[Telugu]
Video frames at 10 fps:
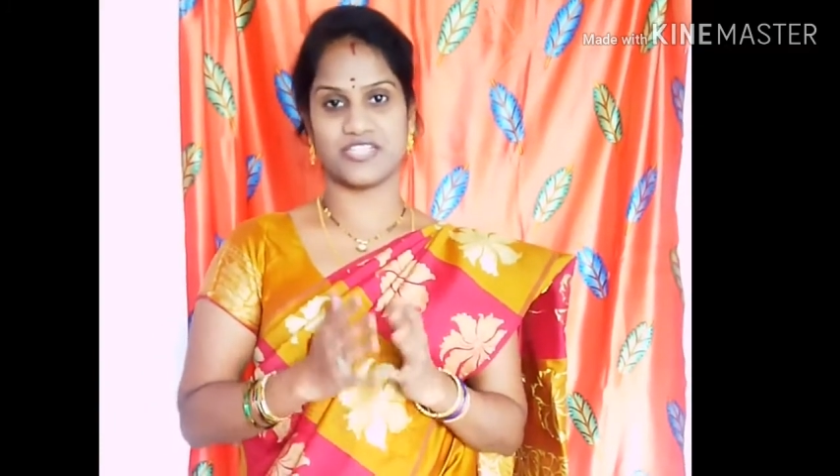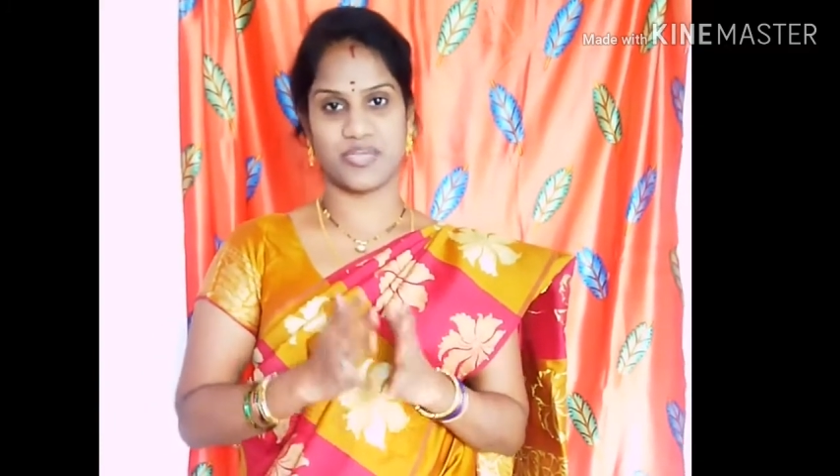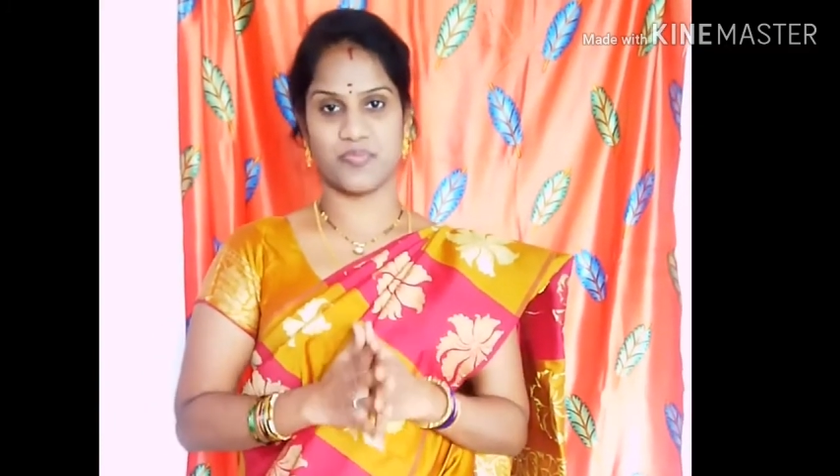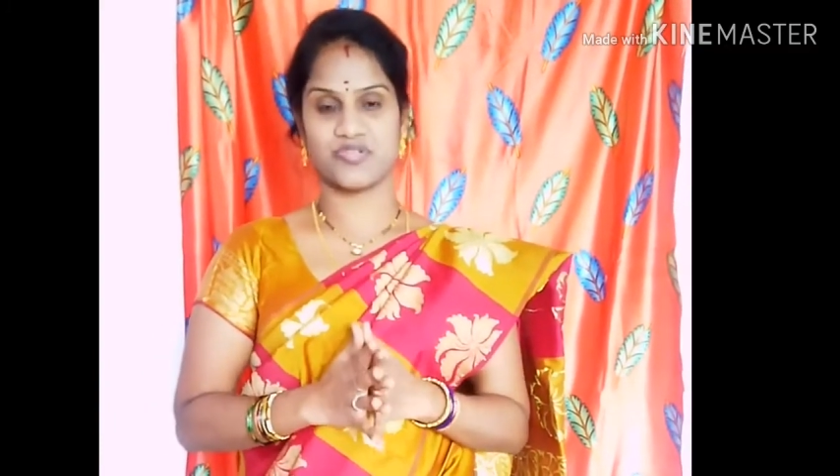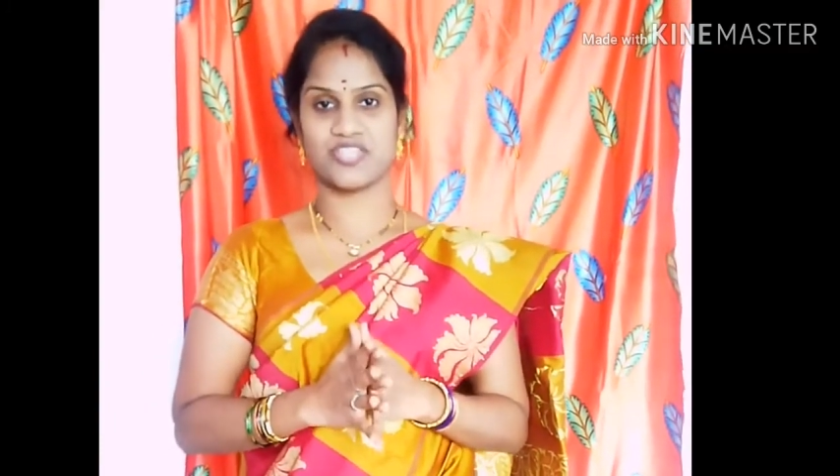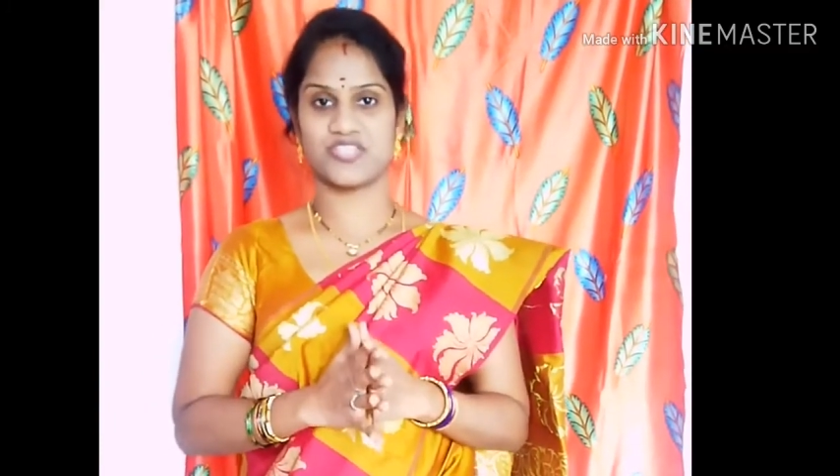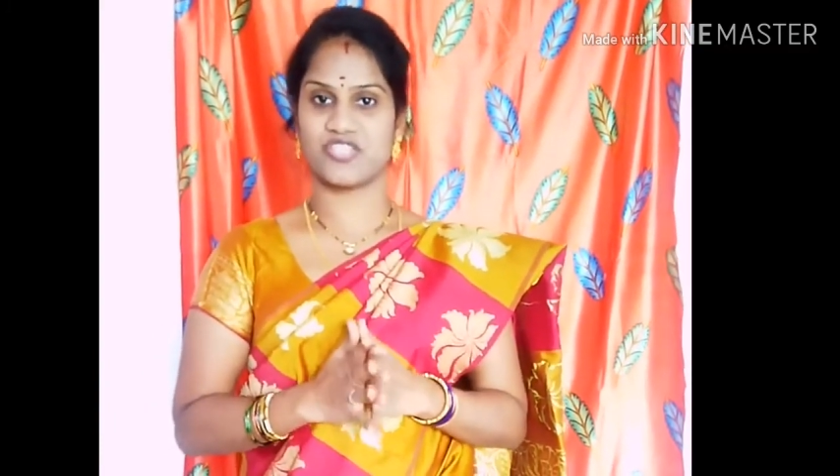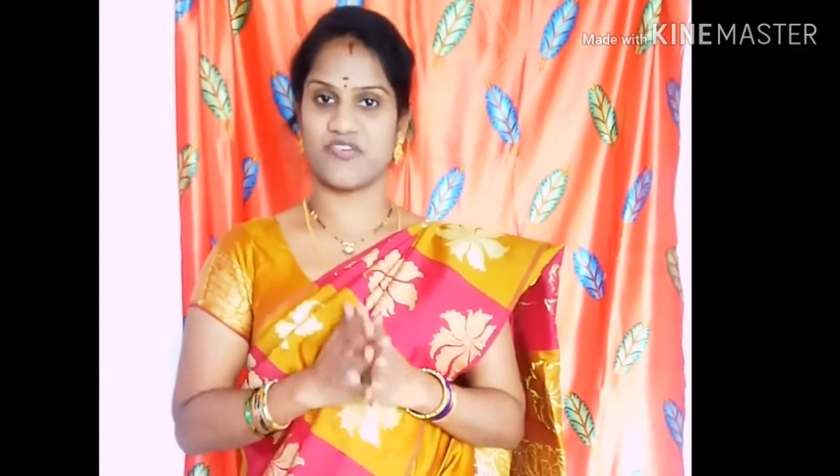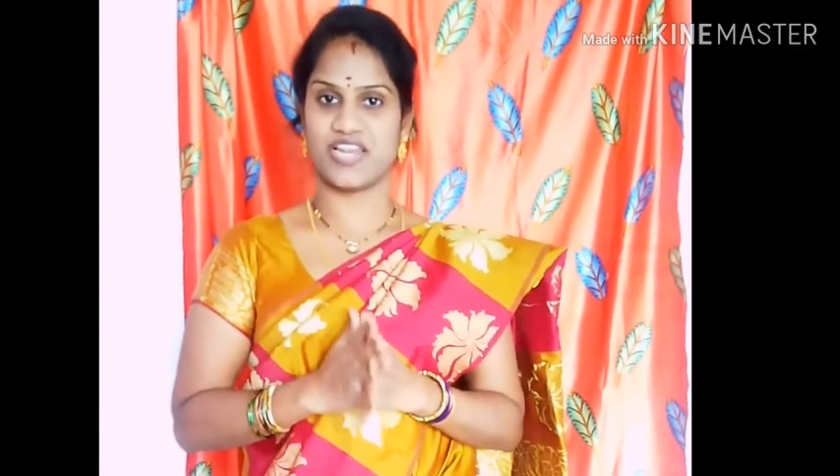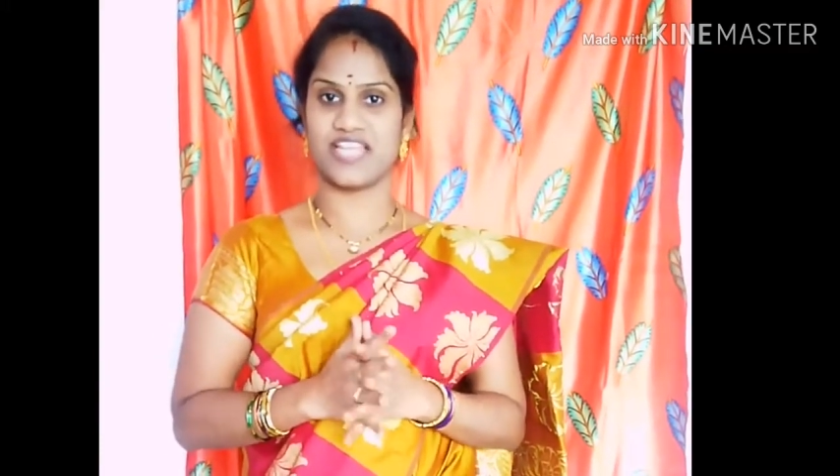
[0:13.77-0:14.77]
సపోర్ట్ చేస్తున్న
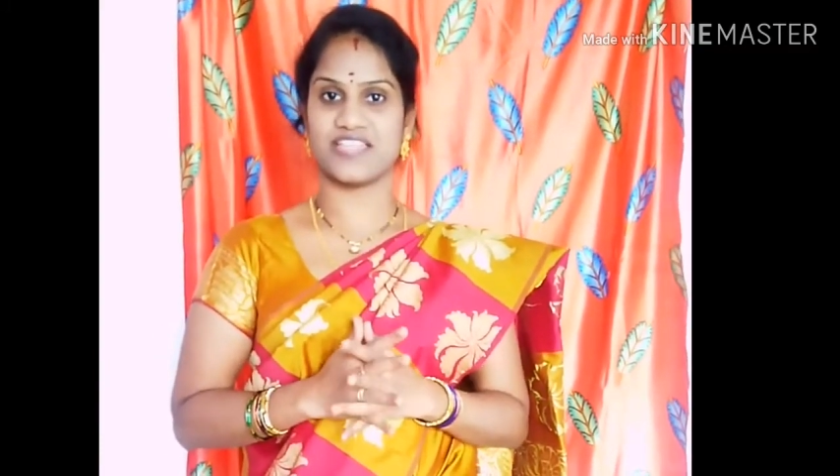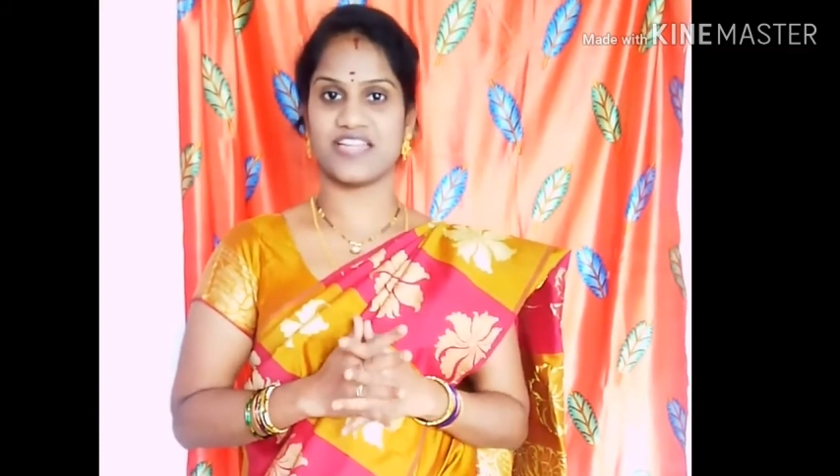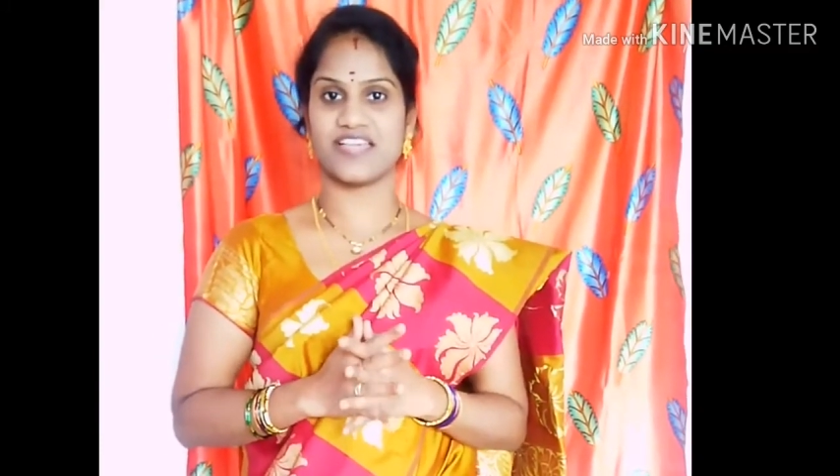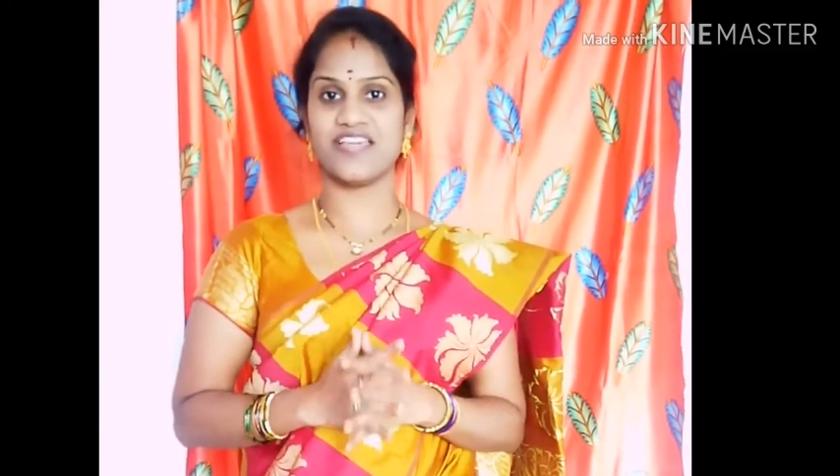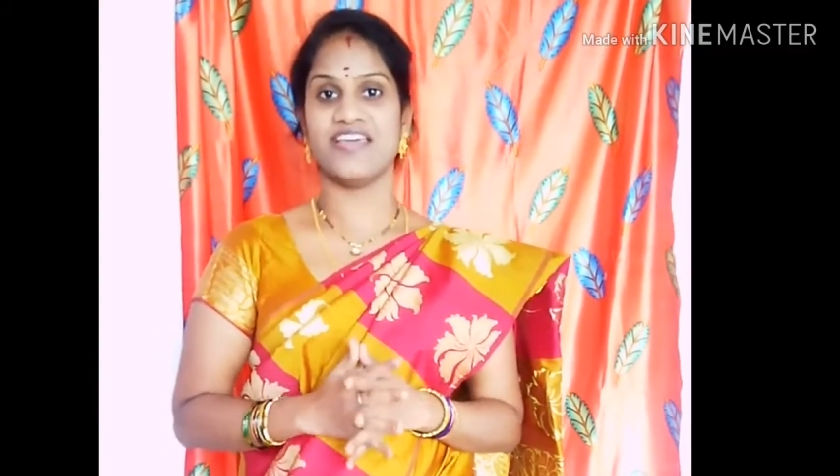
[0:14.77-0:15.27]
వాళ్ళందరికీ